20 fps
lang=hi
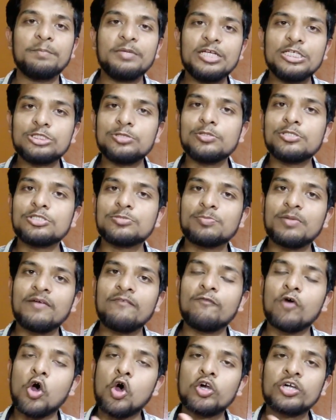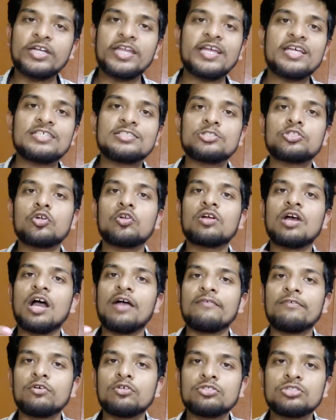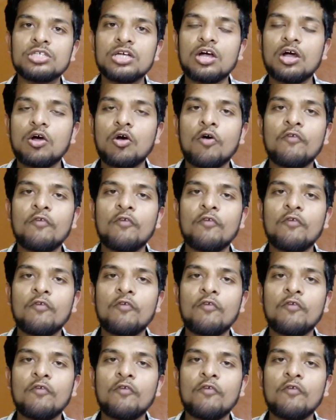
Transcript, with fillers: बीच बीच में वॉक टेस्ट और काफ़ी कुछ